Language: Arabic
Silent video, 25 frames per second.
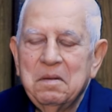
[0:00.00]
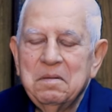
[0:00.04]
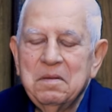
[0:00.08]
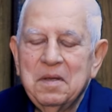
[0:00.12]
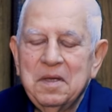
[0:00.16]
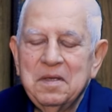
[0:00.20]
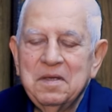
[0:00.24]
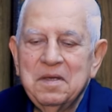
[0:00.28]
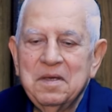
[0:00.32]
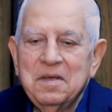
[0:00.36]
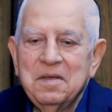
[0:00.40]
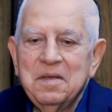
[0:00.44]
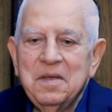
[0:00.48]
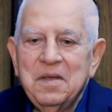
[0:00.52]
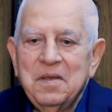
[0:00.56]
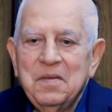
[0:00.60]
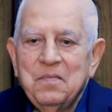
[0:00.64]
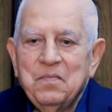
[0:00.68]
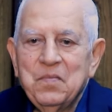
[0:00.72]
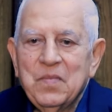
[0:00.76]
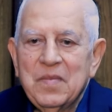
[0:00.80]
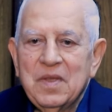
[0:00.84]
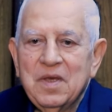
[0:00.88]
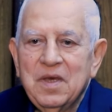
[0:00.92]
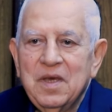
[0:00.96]
وعلى
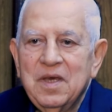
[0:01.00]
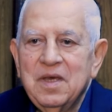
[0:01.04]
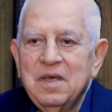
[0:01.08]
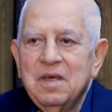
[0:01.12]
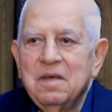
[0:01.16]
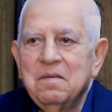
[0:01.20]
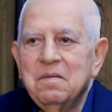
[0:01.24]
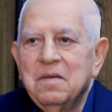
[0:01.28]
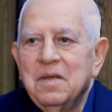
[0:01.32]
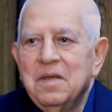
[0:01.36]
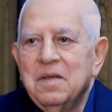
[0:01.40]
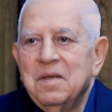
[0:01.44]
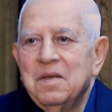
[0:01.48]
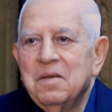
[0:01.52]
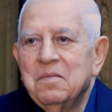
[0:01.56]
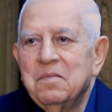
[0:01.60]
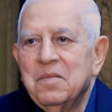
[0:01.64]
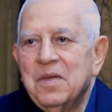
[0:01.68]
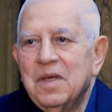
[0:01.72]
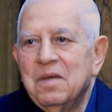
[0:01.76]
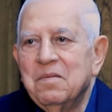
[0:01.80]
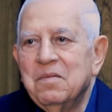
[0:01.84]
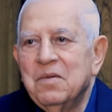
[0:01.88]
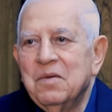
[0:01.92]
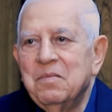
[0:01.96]
ايه
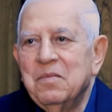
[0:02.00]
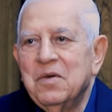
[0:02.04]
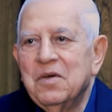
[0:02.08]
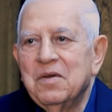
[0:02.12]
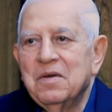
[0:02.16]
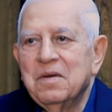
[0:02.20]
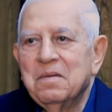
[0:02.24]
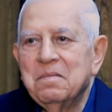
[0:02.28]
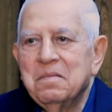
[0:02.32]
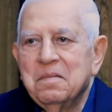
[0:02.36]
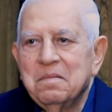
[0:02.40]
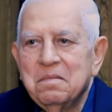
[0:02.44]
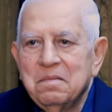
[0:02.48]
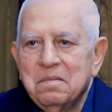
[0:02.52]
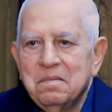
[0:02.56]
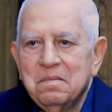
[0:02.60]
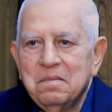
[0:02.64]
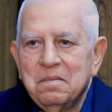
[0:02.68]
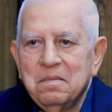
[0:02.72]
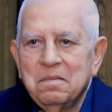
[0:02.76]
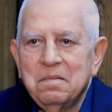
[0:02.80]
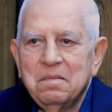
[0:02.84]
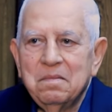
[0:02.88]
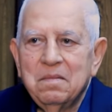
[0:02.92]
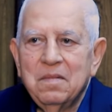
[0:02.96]
بمر إيه،
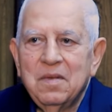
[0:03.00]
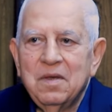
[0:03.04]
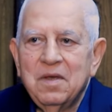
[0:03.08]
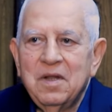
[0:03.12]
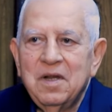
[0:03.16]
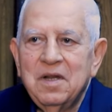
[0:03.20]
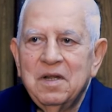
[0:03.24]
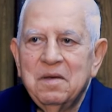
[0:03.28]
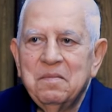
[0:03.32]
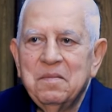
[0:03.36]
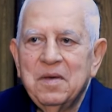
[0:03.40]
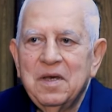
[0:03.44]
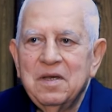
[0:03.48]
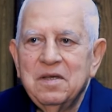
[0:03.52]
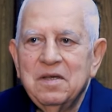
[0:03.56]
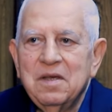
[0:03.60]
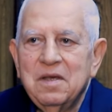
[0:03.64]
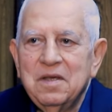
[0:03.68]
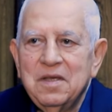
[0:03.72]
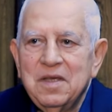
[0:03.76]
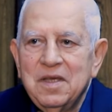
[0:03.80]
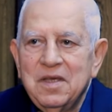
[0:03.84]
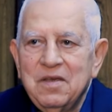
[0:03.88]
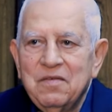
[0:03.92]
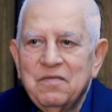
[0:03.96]
انما
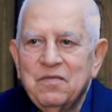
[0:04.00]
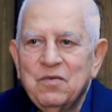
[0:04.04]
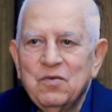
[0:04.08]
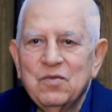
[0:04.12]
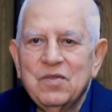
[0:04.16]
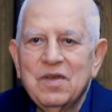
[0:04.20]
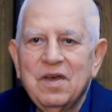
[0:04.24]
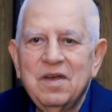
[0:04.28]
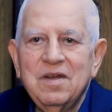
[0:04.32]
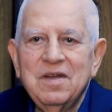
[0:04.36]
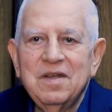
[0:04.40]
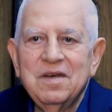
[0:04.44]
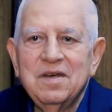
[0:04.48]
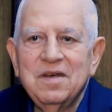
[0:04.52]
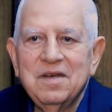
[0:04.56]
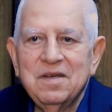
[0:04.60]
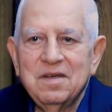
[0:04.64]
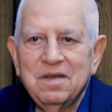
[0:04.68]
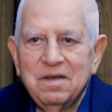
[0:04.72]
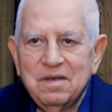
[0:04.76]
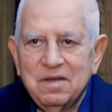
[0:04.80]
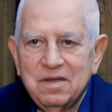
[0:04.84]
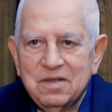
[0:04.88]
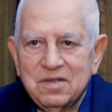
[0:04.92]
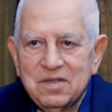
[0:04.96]
يفوت على
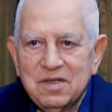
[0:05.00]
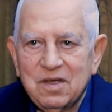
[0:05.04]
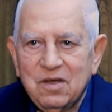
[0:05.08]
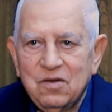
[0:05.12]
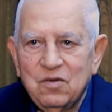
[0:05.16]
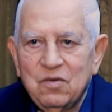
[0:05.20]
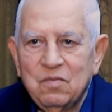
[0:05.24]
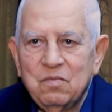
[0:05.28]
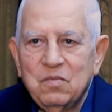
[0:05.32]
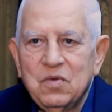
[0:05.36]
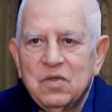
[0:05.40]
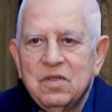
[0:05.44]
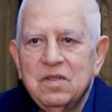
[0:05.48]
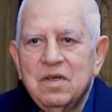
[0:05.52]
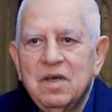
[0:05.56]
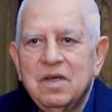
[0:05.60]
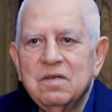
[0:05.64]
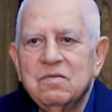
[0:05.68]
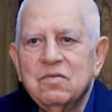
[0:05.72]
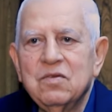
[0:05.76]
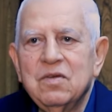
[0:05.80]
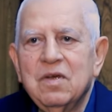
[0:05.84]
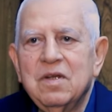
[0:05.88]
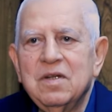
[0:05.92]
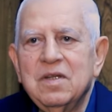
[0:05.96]
صالون
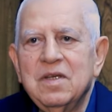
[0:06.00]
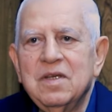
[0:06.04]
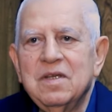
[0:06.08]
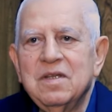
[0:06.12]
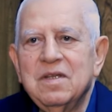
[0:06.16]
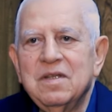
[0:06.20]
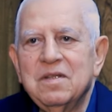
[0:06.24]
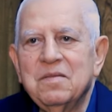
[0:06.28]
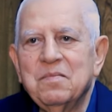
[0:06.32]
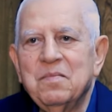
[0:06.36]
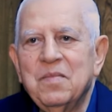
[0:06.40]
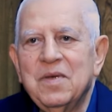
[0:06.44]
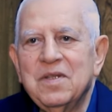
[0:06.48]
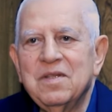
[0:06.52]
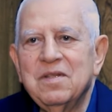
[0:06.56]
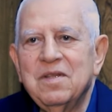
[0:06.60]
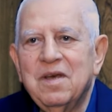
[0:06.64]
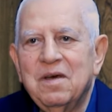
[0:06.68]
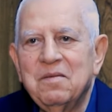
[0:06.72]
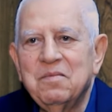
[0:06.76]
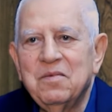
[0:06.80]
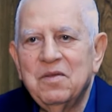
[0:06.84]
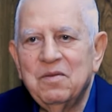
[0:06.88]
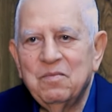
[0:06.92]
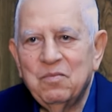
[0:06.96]
بوزاج شارع
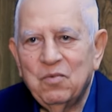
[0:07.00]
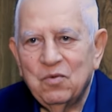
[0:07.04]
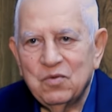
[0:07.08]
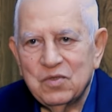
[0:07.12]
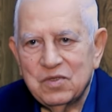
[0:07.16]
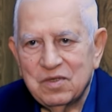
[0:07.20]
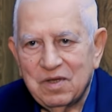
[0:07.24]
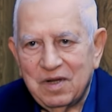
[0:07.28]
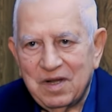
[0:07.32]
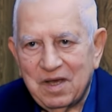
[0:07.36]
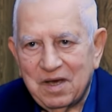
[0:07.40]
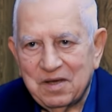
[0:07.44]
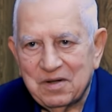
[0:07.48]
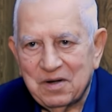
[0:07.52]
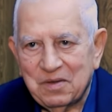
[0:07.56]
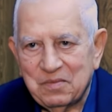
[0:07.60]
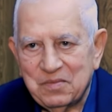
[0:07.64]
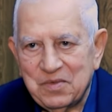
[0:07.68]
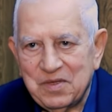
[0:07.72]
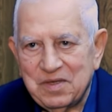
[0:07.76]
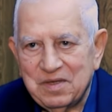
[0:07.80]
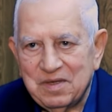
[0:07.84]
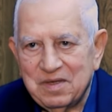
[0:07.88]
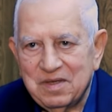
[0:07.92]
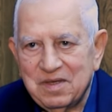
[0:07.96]
متبع بالبوصه
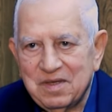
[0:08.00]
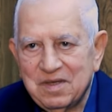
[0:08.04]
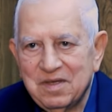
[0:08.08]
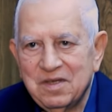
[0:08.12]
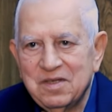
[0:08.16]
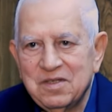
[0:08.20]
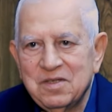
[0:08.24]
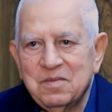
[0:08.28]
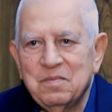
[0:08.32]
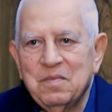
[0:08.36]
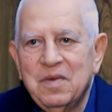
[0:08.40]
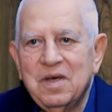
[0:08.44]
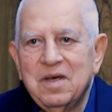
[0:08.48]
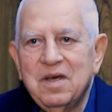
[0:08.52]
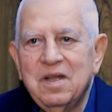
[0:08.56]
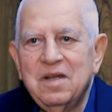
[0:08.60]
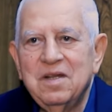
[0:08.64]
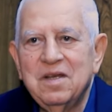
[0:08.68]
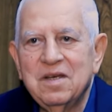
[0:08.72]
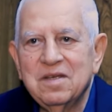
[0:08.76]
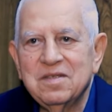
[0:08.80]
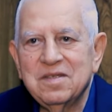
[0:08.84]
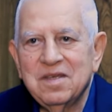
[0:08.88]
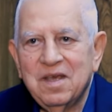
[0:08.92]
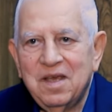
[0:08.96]
العربيه اسمها
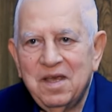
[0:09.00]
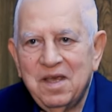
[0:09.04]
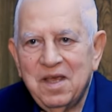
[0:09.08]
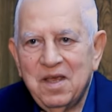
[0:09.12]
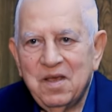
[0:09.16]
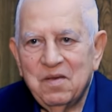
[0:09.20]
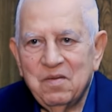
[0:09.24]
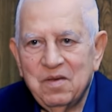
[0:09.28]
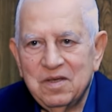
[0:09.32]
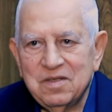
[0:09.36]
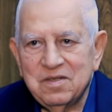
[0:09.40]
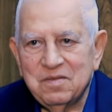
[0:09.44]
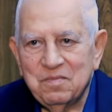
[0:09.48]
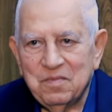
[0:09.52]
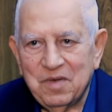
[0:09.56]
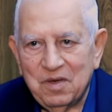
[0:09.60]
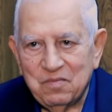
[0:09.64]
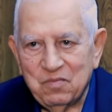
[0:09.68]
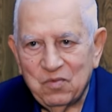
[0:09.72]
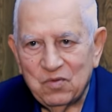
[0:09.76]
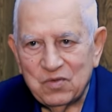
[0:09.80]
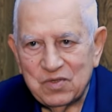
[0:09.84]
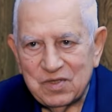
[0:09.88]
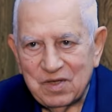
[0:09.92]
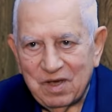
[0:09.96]
هلا اسمها
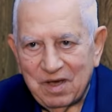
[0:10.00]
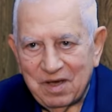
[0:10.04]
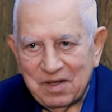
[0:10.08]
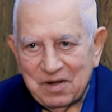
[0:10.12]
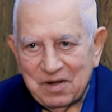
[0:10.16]
بوصه